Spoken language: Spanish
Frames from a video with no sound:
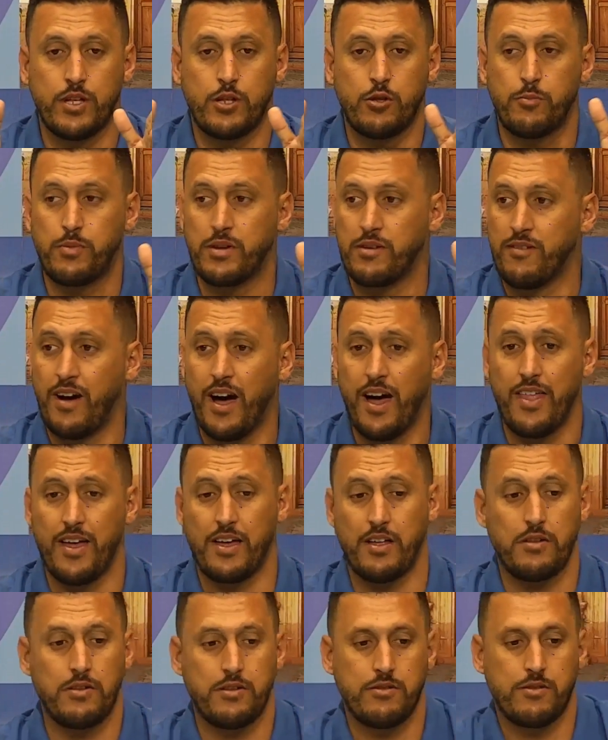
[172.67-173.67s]
esto
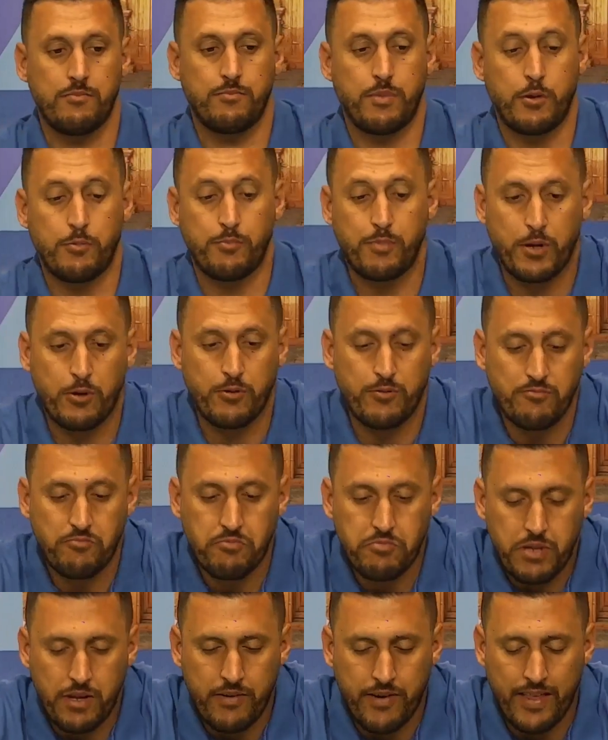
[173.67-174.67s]
privada, eh, pero,
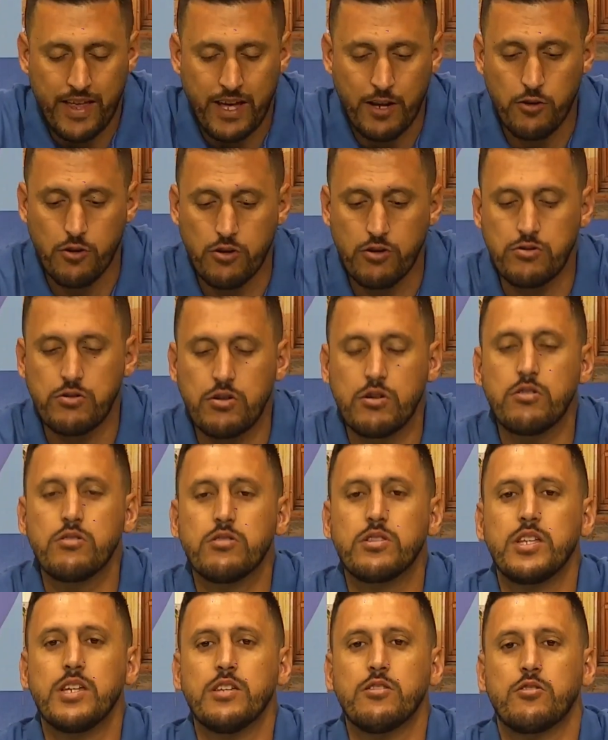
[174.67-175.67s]
de verdad no, lo
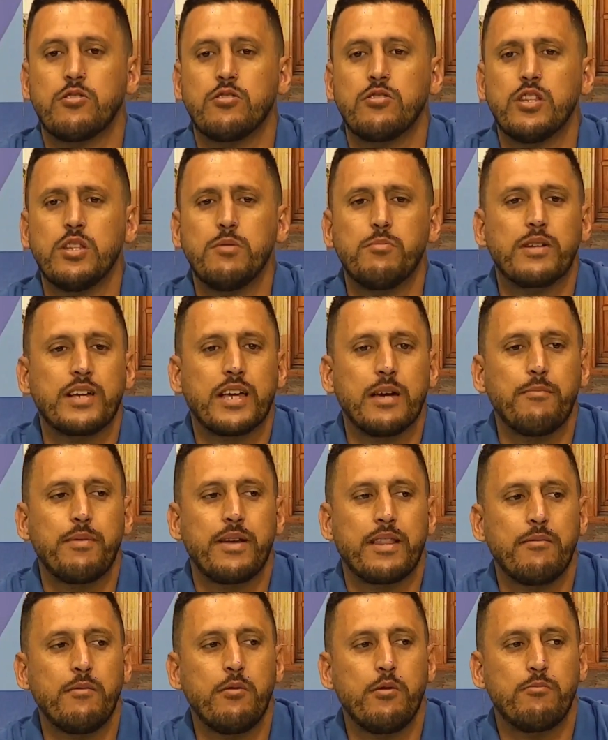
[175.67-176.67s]
entiendo, no entiendo por qué
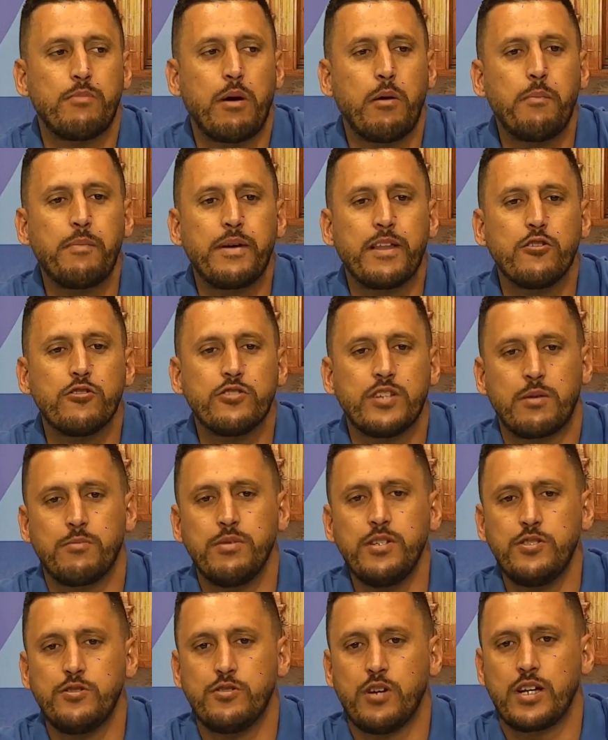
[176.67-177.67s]
perdemos, vamos perdiendo
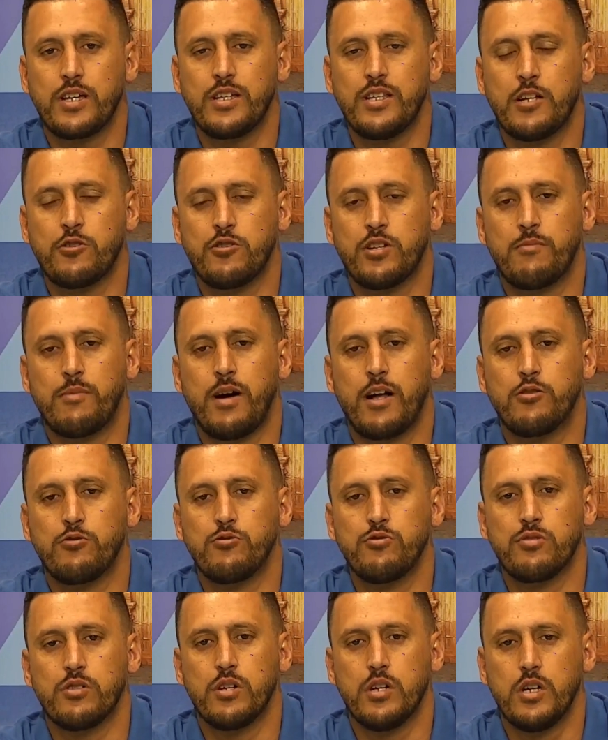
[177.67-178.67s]
servicios aquí en la zona más al
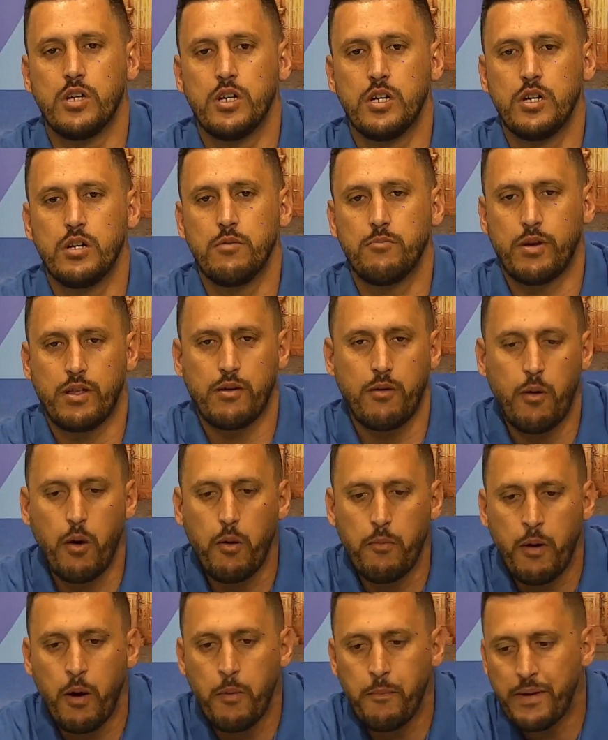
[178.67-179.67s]
sur,
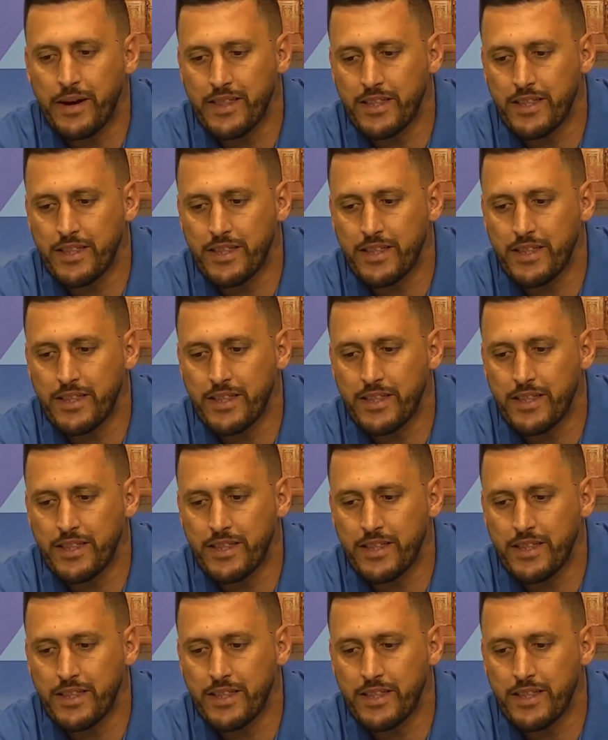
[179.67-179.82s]
vamos,